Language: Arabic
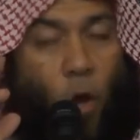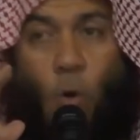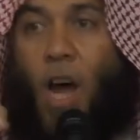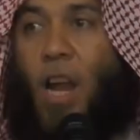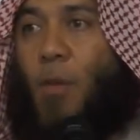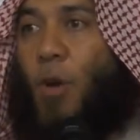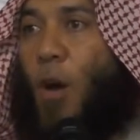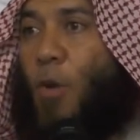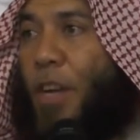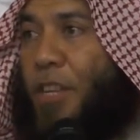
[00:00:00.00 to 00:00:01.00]
وعلموا
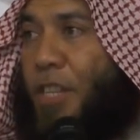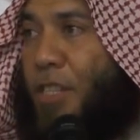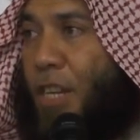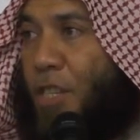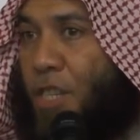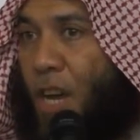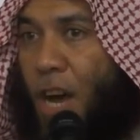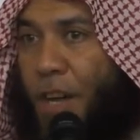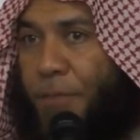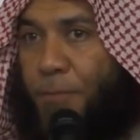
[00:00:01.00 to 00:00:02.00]
الأولاد عندنا
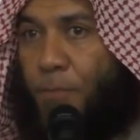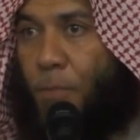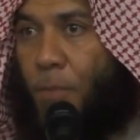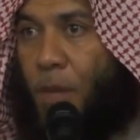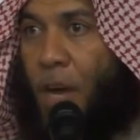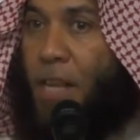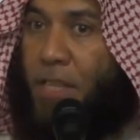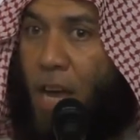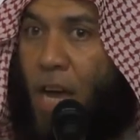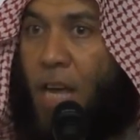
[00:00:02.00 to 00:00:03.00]
الصغار
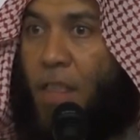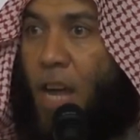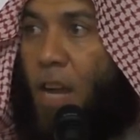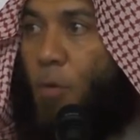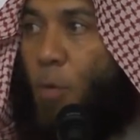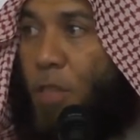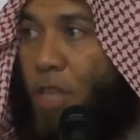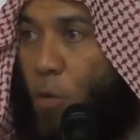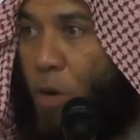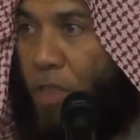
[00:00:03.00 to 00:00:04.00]
حتى هذا علموهم
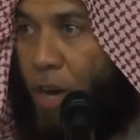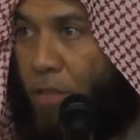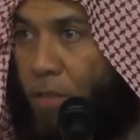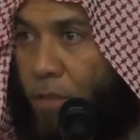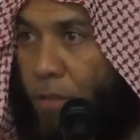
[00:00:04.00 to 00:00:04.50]
التعويذات